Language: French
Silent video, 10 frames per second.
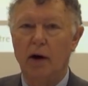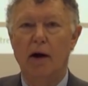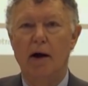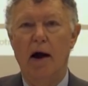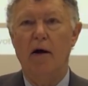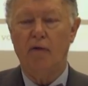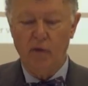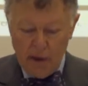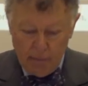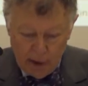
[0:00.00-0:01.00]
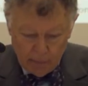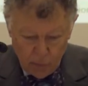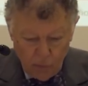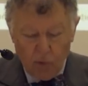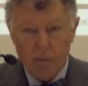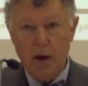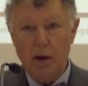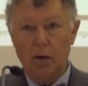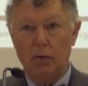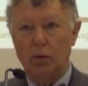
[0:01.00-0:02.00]
et affiner bien plus,
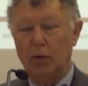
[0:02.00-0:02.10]
mais